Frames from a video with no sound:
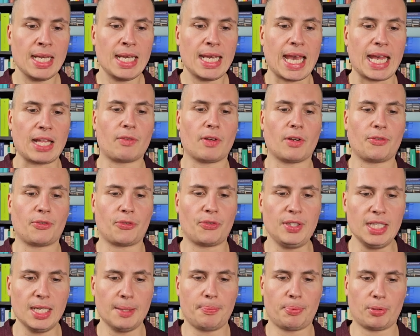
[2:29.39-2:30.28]
etwa
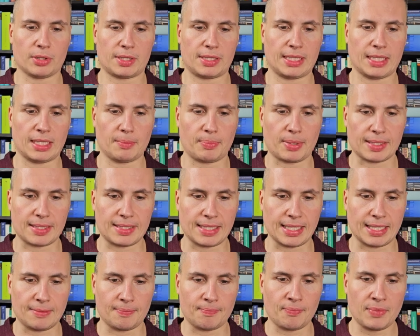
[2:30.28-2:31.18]
4%
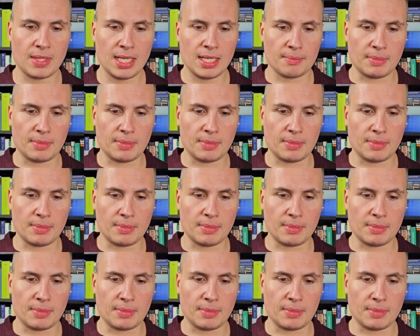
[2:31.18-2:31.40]
Patienten